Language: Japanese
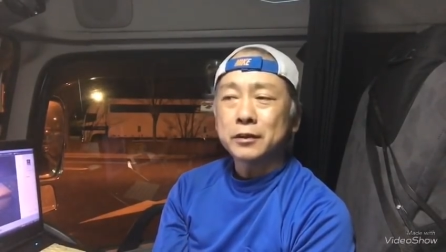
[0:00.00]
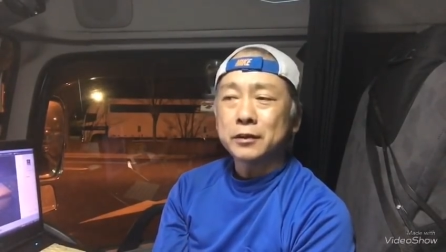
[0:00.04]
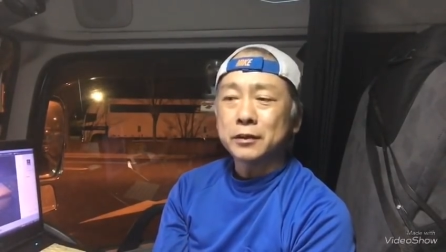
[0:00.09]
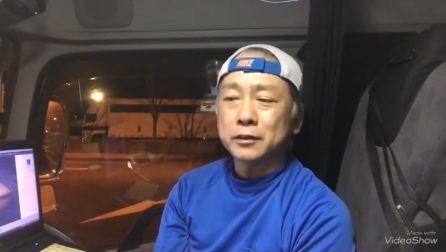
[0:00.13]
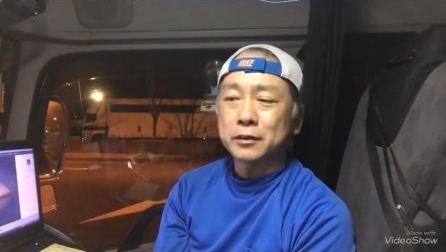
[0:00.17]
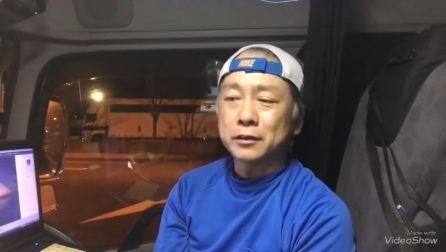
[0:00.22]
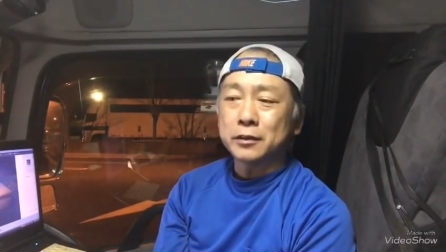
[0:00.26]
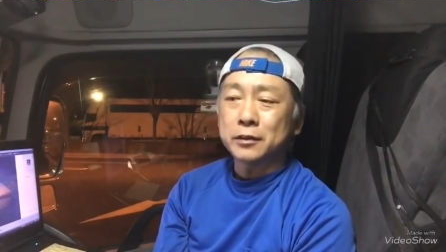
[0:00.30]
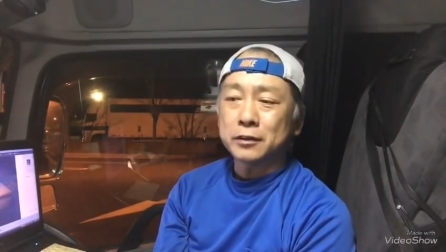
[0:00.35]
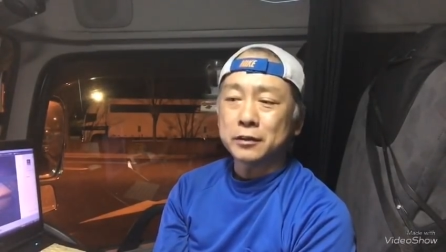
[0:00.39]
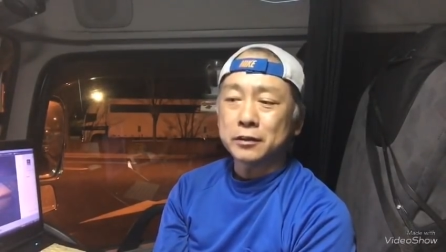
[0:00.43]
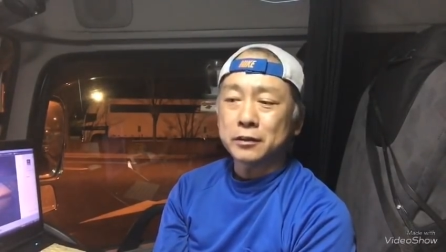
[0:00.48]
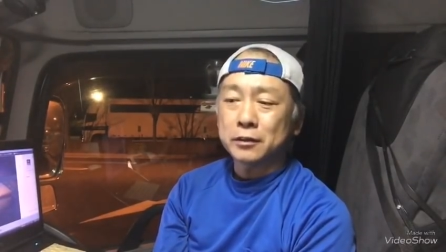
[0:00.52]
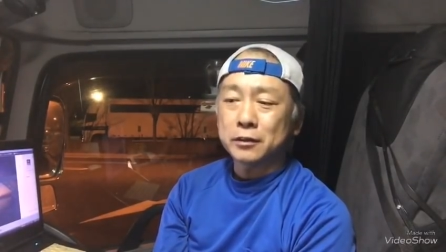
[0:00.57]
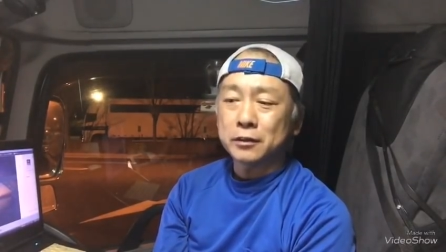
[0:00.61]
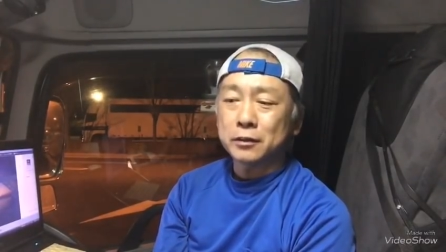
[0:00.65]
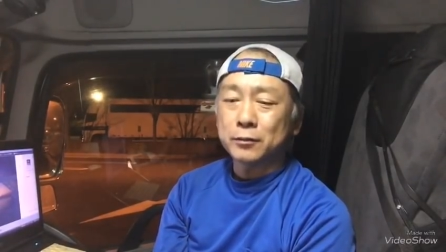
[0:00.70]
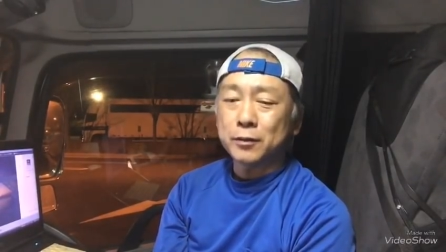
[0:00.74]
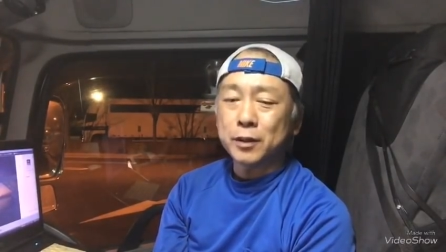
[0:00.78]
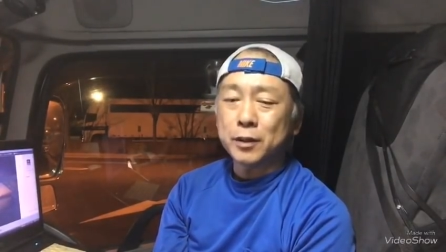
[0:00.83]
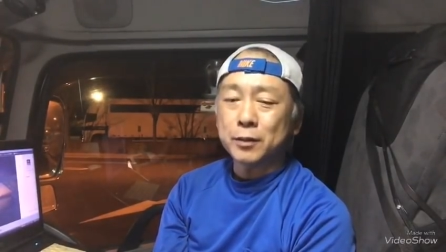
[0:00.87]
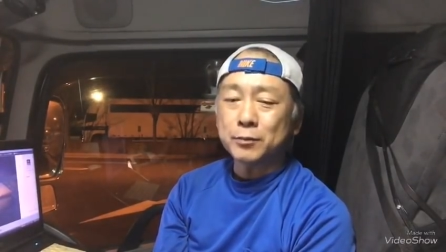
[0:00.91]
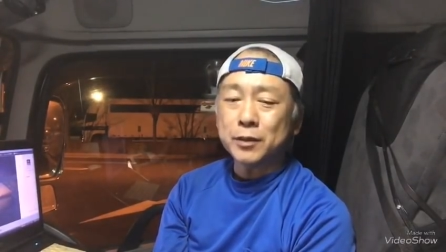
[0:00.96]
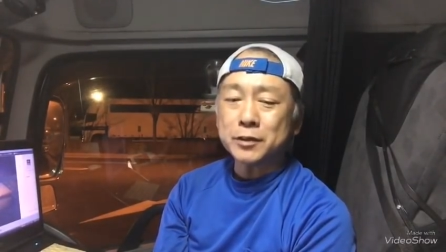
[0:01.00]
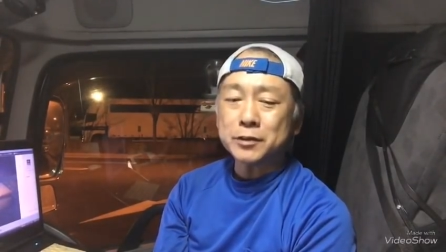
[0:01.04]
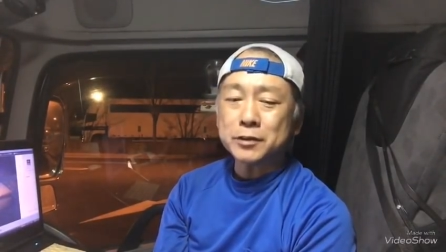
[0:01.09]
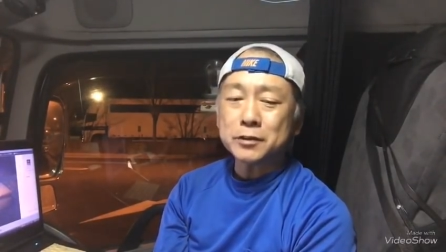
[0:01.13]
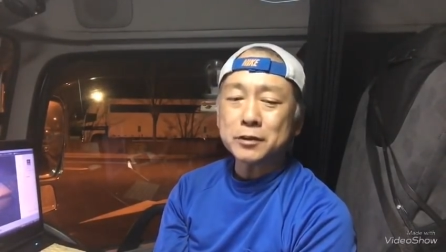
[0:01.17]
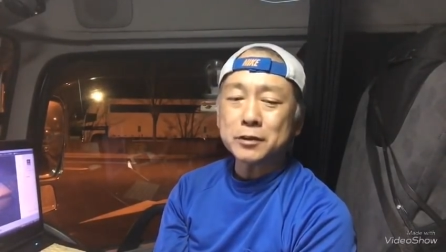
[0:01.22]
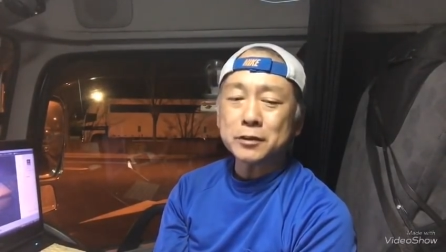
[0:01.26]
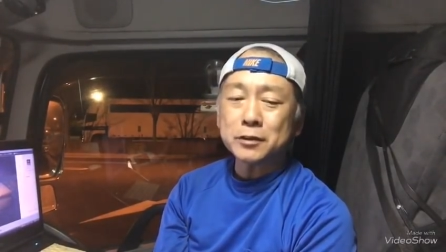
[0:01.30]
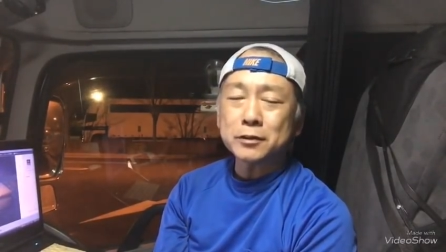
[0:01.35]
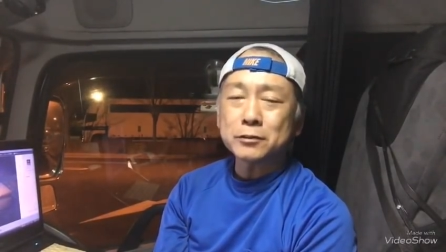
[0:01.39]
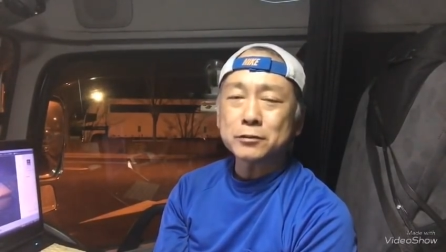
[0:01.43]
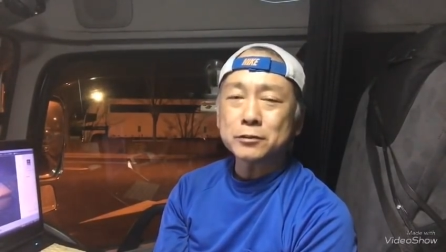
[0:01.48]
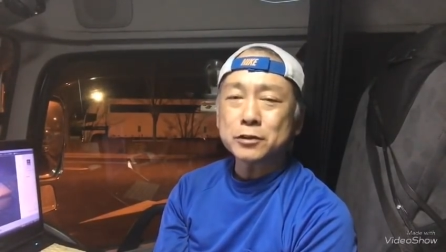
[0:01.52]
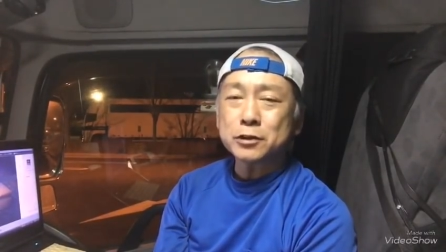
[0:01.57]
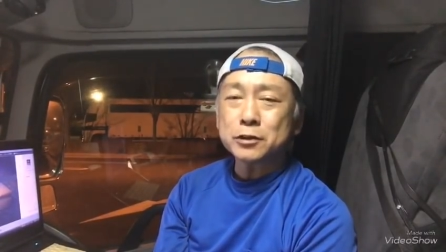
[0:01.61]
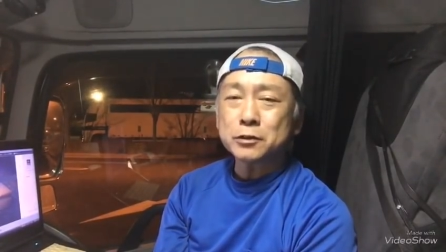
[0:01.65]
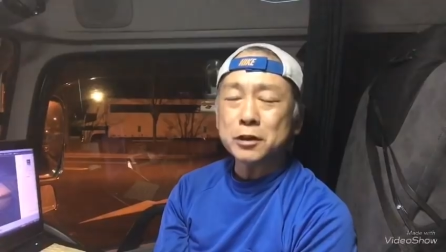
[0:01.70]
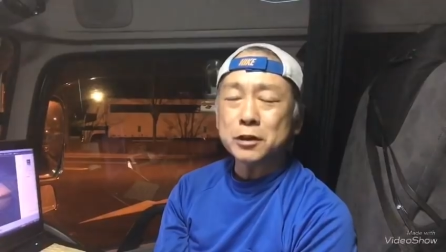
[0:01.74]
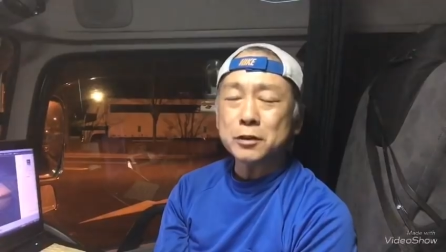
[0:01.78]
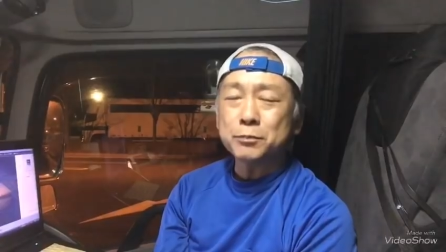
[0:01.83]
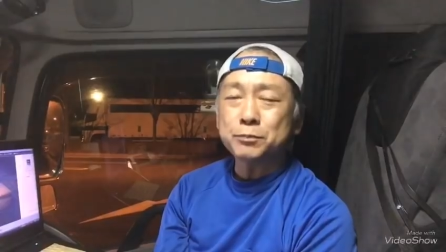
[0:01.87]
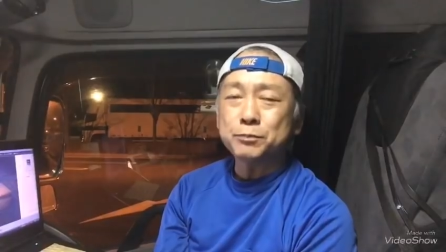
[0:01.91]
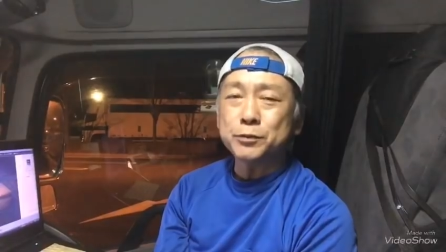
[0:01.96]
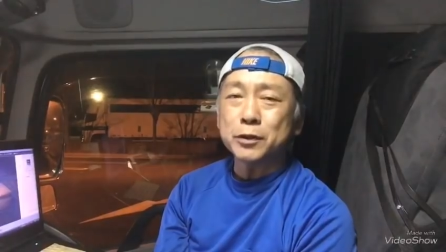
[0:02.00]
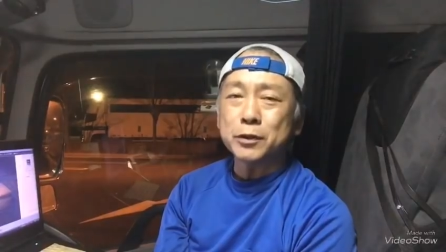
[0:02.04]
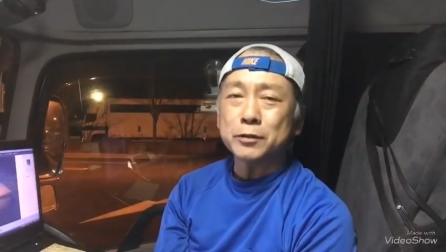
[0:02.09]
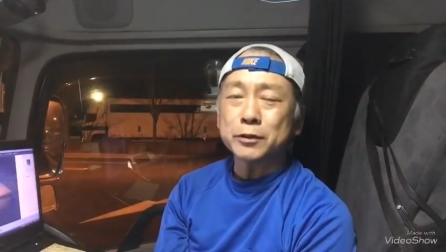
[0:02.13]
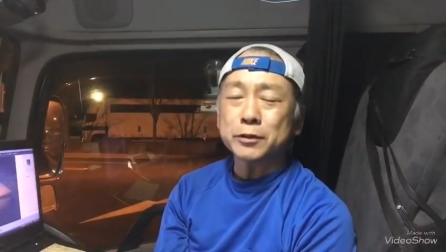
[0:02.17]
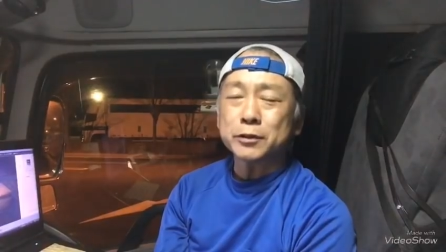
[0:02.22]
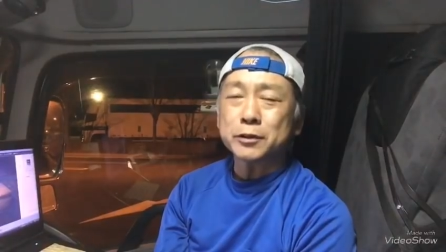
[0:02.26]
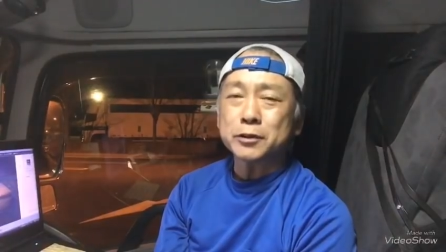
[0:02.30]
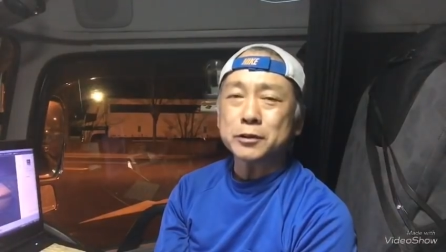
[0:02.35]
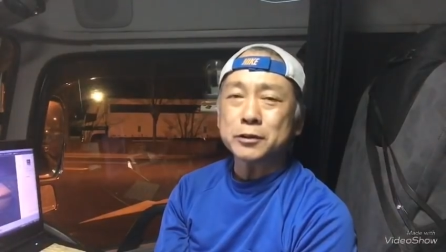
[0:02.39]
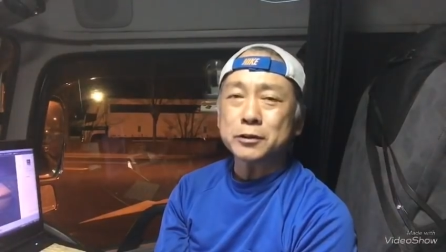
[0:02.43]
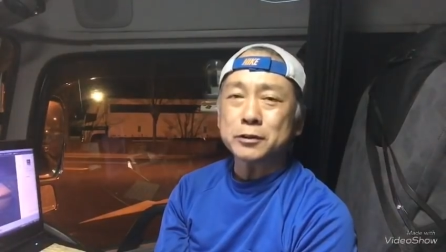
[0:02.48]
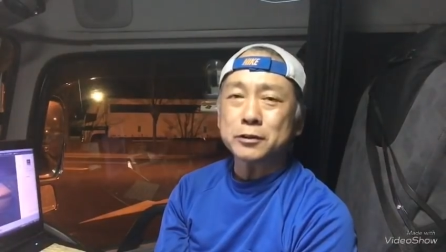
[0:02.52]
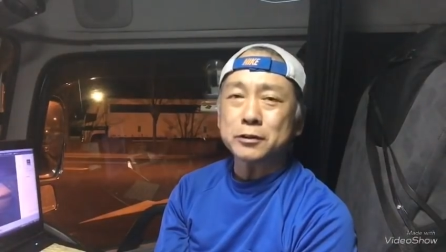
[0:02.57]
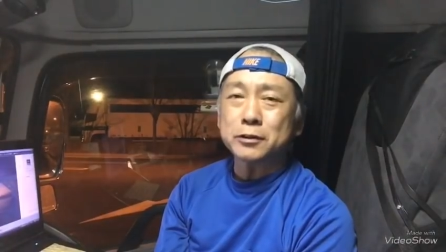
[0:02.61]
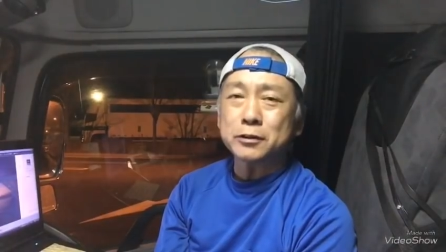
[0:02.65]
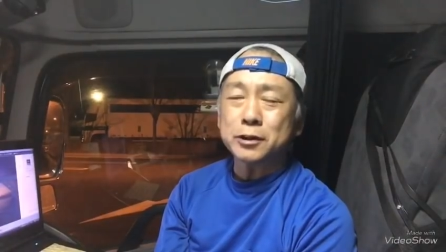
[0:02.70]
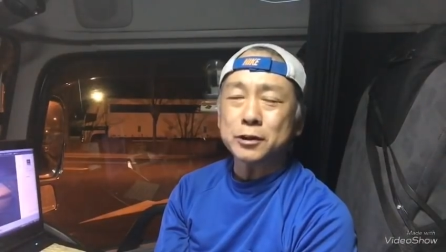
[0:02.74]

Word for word: えー、まあ街中のスナップは私、